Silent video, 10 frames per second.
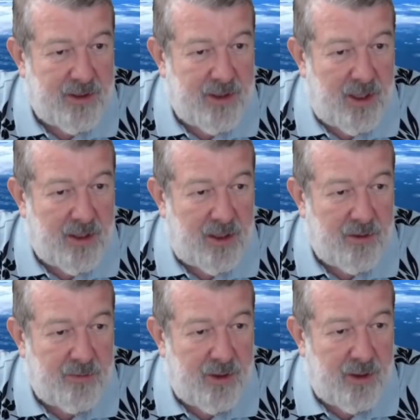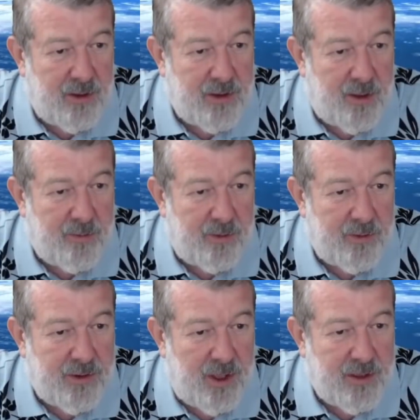россиян одобрили идею
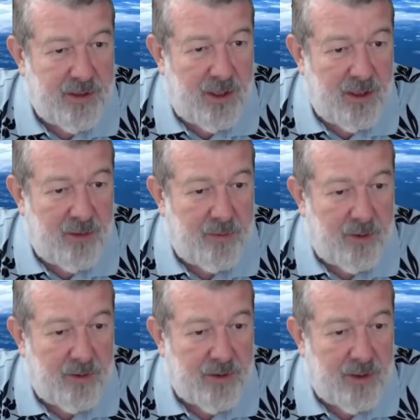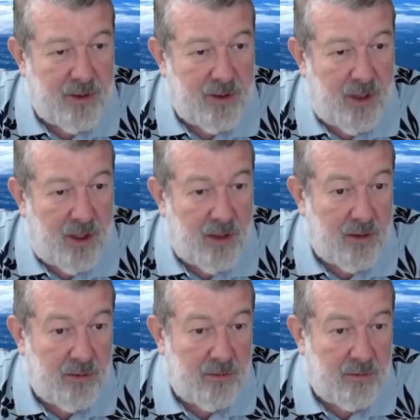получать деньги просто
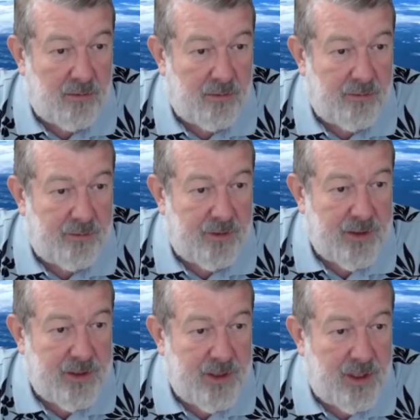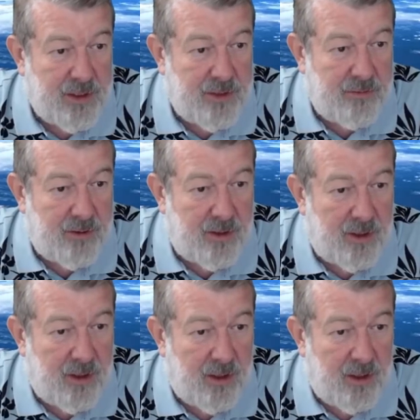так. Ну,
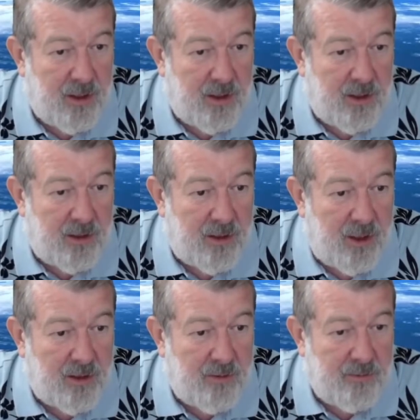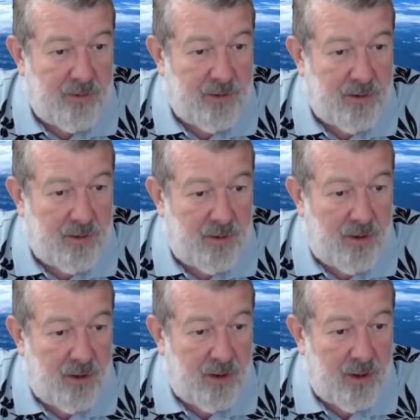Естественно я думаю, что
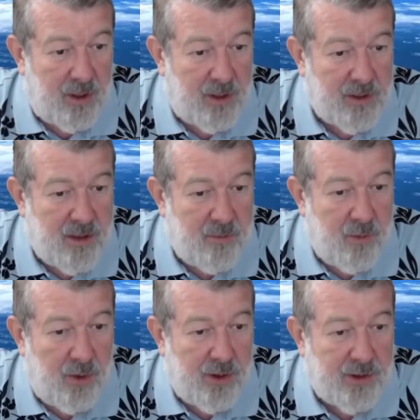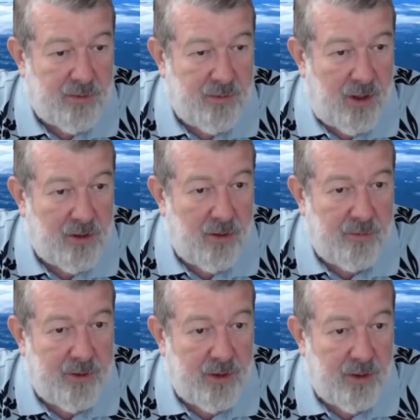гораздо больше бы
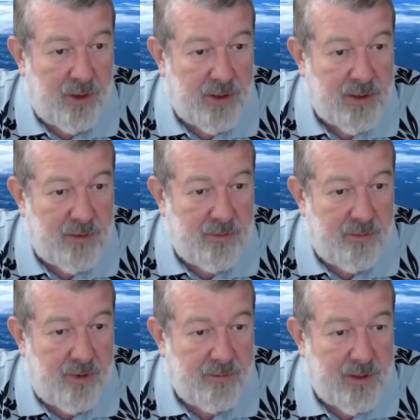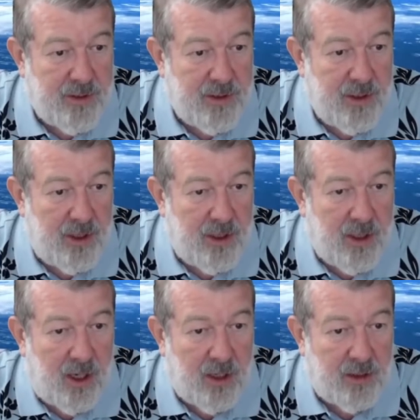одобрило, если бы им объяснили,
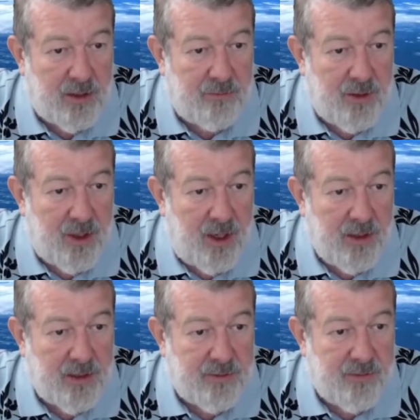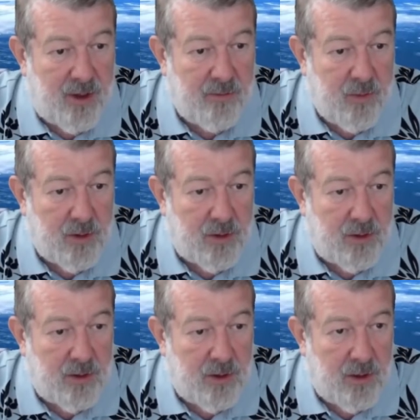как этот механизм
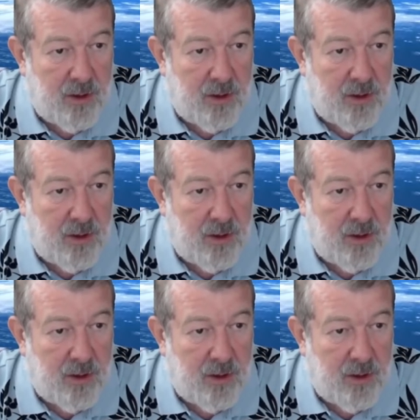работает.